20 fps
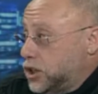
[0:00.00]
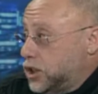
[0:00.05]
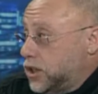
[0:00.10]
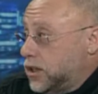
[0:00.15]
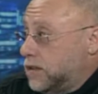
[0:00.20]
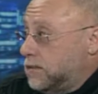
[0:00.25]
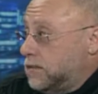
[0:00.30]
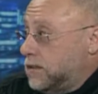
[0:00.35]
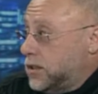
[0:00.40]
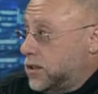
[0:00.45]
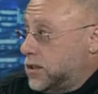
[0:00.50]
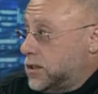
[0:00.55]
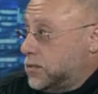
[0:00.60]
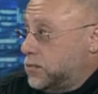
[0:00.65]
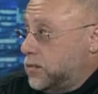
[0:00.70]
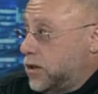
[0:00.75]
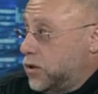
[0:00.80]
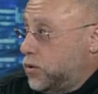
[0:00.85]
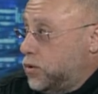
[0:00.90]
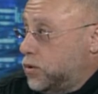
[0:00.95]
человек из
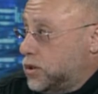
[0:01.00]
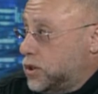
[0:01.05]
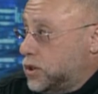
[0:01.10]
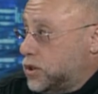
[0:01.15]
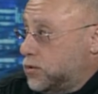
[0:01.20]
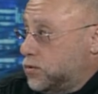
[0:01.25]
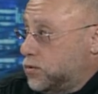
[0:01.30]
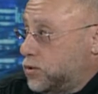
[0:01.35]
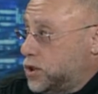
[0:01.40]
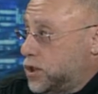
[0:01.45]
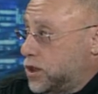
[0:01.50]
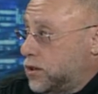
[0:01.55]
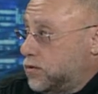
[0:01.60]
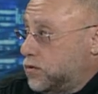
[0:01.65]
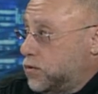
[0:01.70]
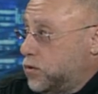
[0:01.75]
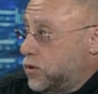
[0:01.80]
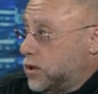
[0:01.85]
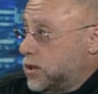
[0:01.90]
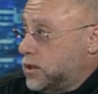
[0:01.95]
миллиона живущих в
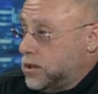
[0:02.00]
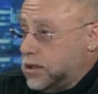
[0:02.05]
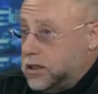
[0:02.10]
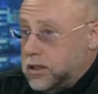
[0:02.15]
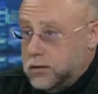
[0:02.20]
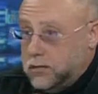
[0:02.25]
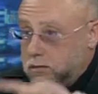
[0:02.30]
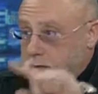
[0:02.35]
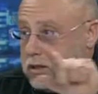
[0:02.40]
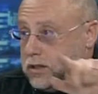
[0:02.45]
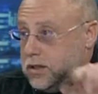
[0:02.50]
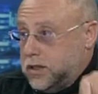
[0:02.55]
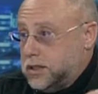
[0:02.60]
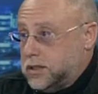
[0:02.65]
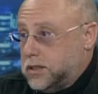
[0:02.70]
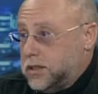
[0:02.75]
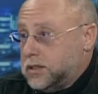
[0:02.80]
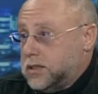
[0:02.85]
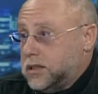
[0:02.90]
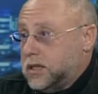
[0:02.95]
городе и его
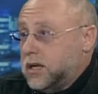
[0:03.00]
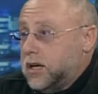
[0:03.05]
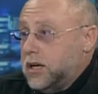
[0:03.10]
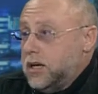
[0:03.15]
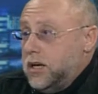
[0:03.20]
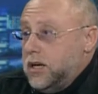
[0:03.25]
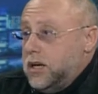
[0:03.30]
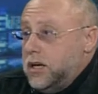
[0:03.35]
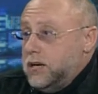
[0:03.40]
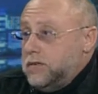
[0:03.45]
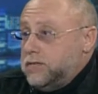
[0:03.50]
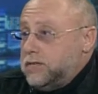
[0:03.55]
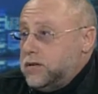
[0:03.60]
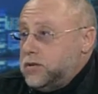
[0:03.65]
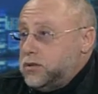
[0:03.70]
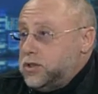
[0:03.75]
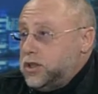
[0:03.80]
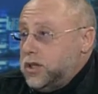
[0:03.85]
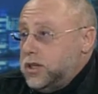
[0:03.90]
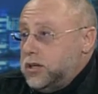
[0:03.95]
окрестностях –
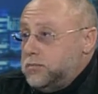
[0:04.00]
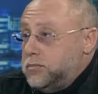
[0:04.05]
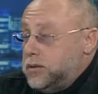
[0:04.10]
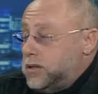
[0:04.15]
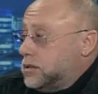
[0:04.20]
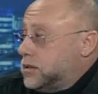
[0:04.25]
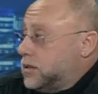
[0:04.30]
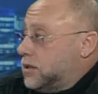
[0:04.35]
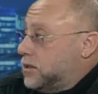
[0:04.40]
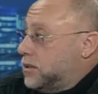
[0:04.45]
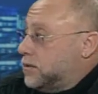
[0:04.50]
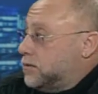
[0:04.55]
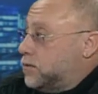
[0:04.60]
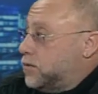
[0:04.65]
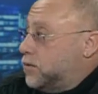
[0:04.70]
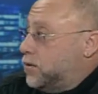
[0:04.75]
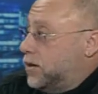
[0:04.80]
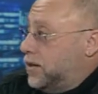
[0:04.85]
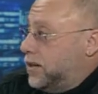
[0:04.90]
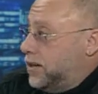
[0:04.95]
включая
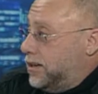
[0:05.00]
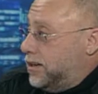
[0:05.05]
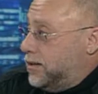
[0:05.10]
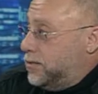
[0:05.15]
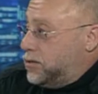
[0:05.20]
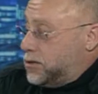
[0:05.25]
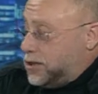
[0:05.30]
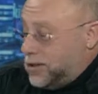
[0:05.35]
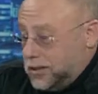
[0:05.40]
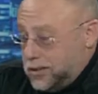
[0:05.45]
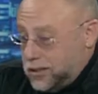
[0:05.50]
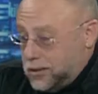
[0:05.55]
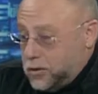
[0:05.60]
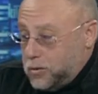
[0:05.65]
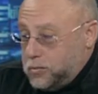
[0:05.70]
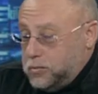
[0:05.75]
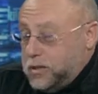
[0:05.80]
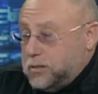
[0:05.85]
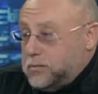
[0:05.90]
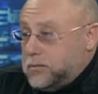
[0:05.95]
Березановку. Вот когда
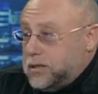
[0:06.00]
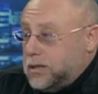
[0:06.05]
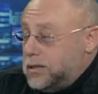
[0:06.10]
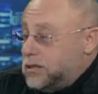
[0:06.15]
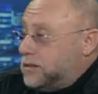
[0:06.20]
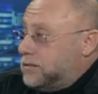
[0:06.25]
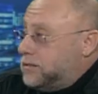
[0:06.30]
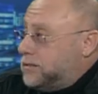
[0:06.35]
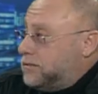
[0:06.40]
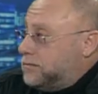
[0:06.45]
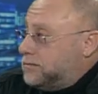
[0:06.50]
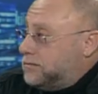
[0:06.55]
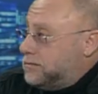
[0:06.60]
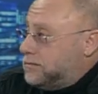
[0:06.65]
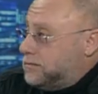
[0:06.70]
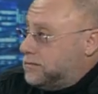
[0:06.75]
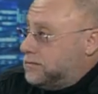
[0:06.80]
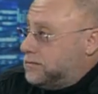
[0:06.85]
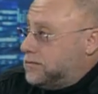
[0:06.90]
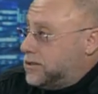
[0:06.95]
грубит, мы
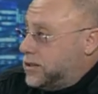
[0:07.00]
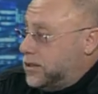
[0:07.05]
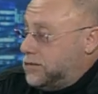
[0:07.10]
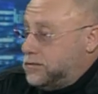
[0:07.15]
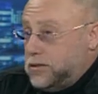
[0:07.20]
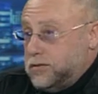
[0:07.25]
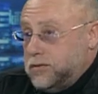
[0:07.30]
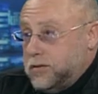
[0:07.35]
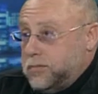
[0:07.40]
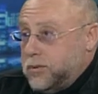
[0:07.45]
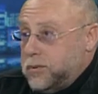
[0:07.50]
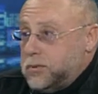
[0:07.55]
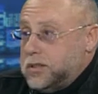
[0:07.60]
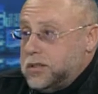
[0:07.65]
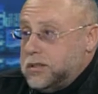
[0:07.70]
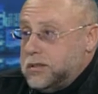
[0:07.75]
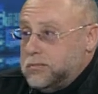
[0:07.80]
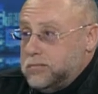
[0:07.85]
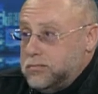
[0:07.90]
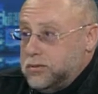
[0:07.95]
ставьте
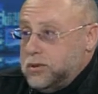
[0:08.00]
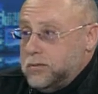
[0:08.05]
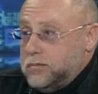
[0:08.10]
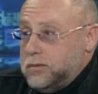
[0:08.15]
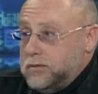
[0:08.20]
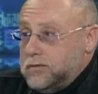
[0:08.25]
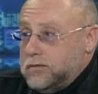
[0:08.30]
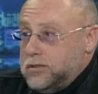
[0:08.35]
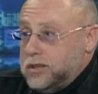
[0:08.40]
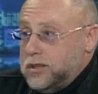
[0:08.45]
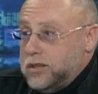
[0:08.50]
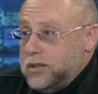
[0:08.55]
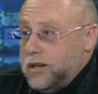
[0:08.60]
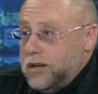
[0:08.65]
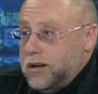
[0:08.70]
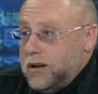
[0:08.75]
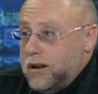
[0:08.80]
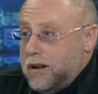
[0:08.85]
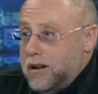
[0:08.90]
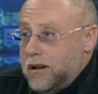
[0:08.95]
вопросы, будем отвечать.
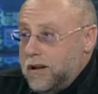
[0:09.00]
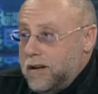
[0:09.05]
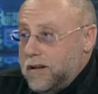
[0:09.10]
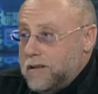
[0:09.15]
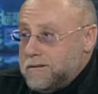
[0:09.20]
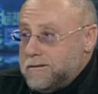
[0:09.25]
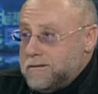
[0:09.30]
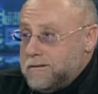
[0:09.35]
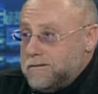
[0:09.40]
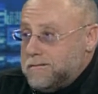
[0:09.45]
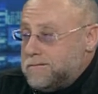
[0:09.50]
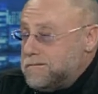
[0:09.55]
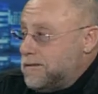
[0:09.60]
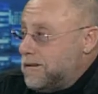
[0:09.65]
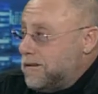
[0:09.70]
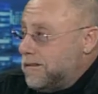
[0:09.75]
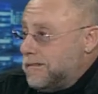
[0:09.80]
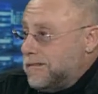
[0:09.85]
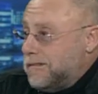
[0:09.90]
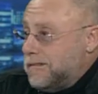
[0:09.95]
Люди ну, не,
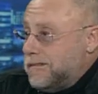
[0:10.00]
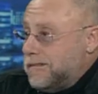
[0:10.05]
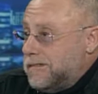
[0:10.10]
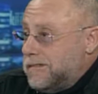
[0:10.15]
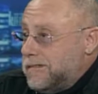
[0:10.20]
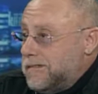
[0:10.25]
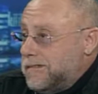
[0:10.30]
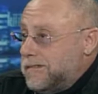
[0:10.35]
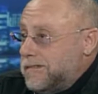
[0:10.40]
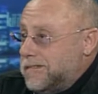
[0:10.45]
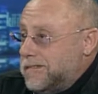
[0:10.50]
не ну, надо,